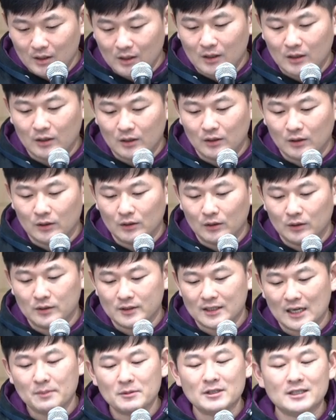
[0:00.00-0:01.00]
어,
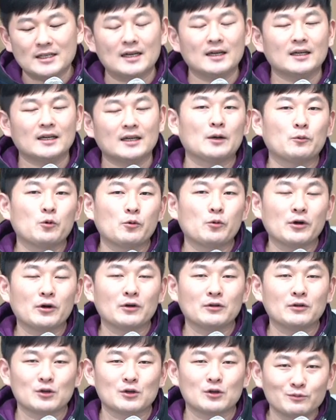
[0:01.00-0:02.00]
삶을 살아가다 보면
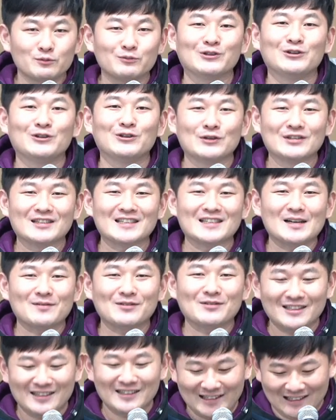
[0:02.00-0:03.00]
저는 물론
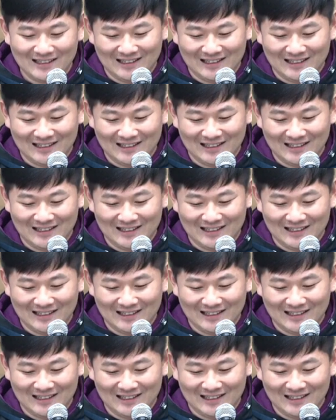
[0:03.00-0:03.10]
짧은